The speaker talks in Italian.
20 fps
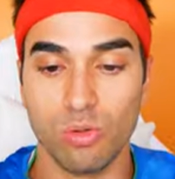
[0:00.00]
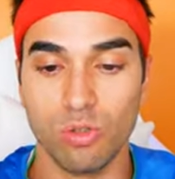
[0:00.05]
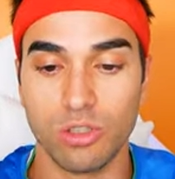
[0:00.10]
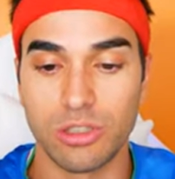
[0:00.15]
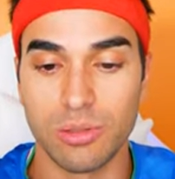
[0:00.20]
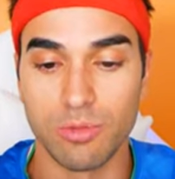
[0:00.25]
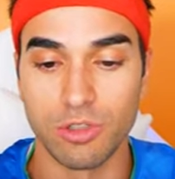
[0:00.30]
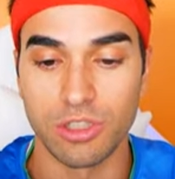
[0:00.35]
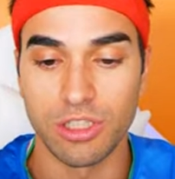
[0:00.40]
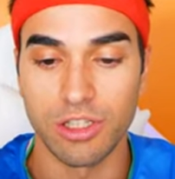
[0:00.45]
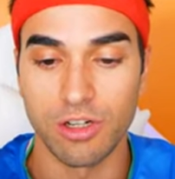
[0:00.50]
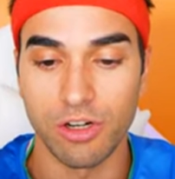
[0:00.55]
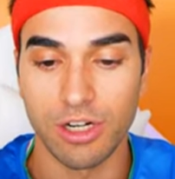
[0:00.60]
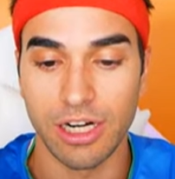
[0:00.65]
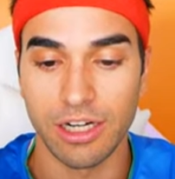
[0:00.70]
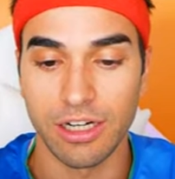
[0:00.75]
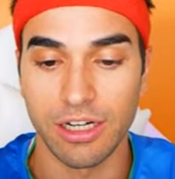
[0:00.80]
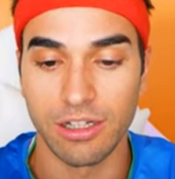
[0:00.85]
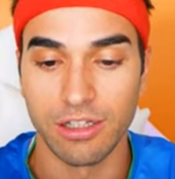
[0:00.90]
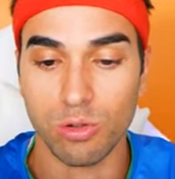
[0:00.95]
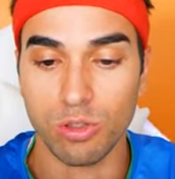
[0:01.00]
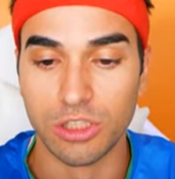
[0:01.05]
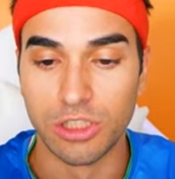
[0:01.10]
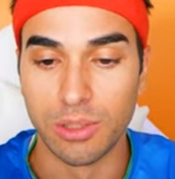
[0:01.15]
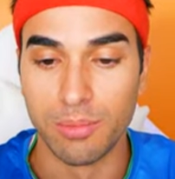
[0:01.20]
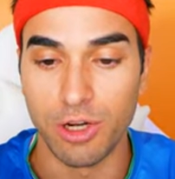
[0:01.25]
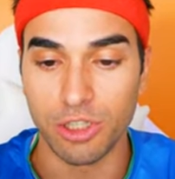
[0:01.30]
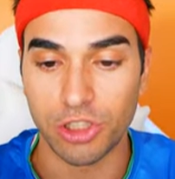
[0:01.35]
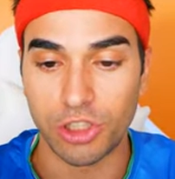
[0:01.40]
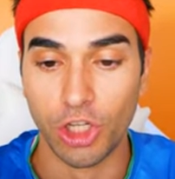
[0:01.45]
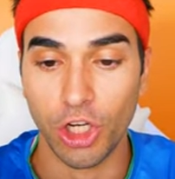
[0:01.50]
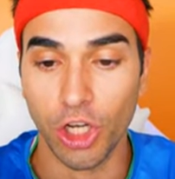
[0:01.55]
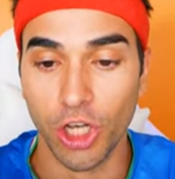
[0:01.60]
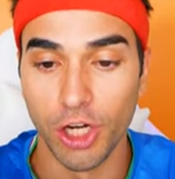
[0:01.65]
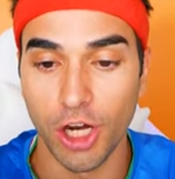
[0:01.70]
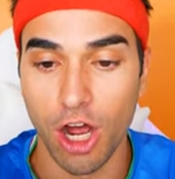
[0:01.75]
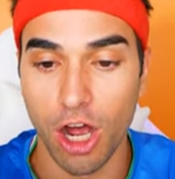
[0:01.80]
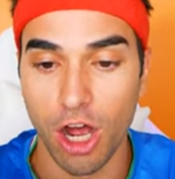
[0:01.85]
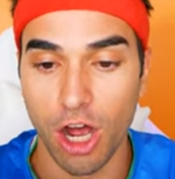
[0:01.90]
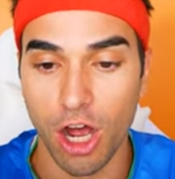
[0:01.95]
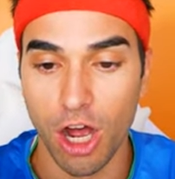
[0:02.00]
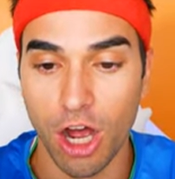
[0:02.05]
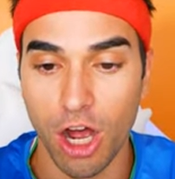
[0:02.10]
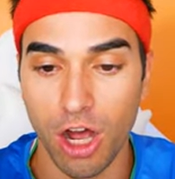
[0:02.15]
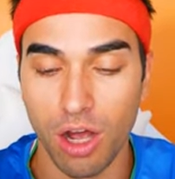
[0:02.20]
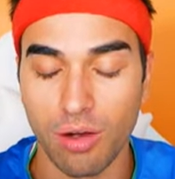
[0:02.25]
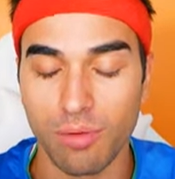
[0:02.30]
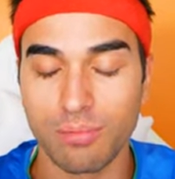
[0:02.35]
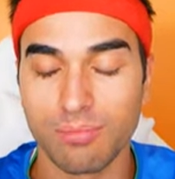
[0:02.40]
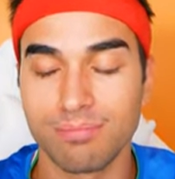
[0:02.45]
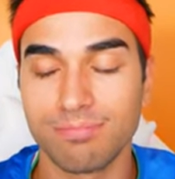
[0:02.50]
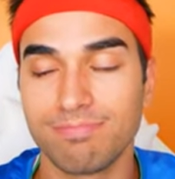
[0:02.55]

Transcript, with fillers: Ultimo tiro raga Ultimo tiro!